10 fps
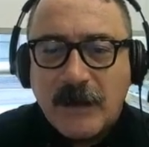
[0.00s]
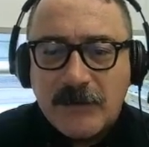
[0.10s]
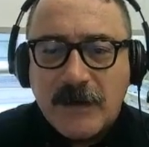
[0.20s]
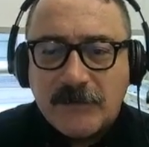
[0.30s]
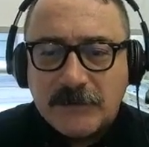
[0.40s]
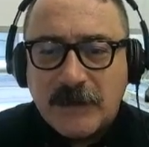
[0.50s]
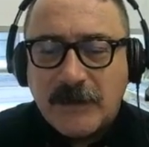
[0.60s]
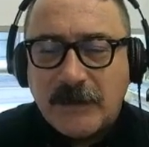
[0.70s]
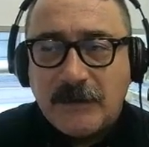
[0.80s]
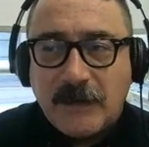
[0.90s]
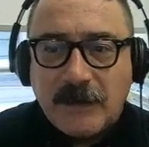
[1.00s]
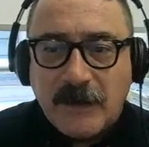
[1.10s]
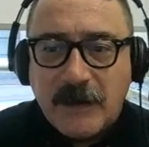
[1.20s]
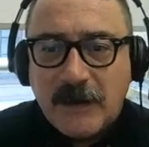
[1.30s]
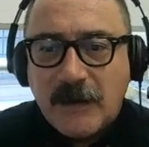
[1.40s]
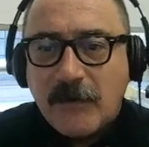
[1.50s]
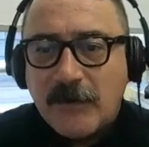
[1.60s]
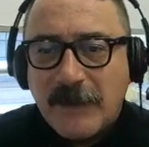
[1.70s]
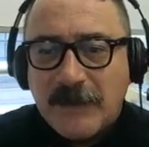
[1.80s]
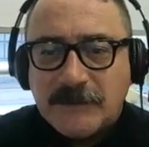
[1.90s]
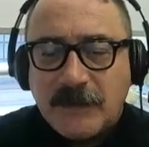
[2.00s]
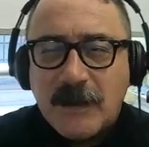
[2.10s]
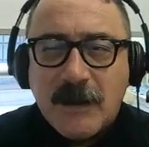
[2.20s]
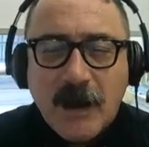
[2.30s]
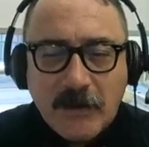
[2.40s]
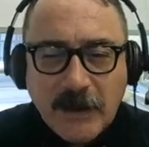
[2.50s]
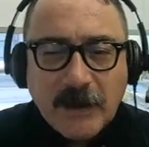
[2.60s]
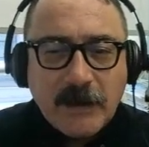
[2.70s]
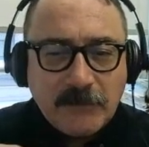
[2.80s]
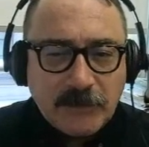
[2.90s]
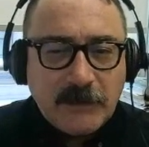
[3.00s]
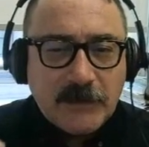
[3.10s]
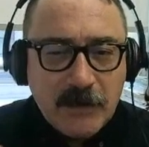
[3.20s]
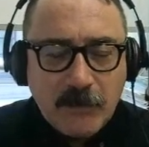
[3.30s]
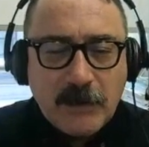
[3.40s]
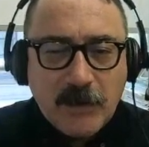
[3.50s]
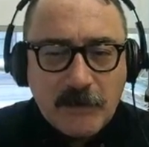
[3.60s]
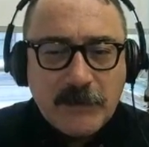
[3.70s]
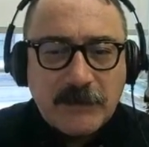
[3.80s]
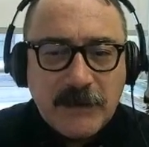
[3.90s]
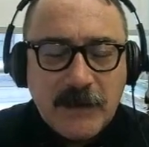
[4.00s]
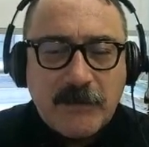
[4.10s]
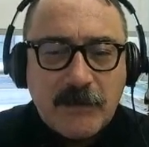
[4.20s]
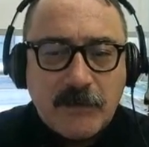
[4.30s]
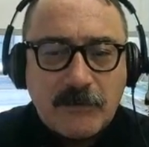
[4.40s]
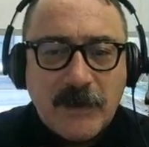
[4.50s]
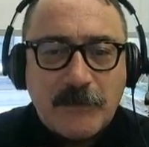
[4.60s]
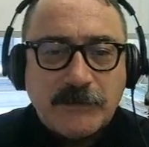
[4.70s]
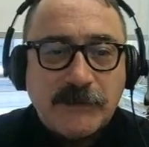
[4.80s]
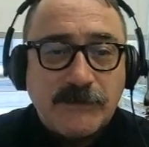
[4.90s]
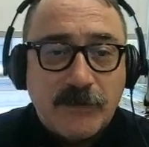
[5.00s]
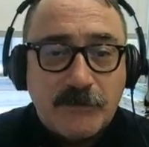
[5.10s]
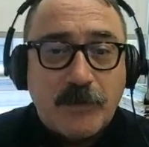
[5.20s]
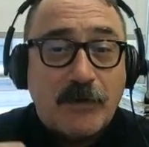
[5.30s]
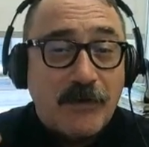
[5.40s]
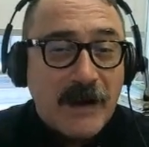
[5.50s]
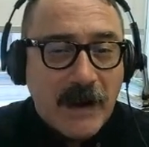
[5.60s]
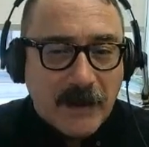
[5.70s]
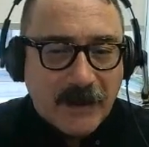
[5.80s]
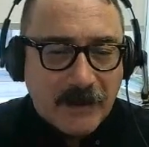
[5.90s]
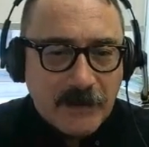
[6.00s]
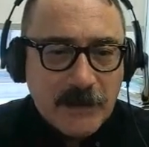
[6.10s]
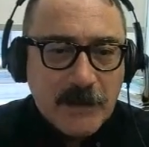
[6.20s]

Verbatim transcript: algunas otras que, declara la OMS. Ahora, esto hay que tener cuidado porque tiene que ver con una exposición prolongada.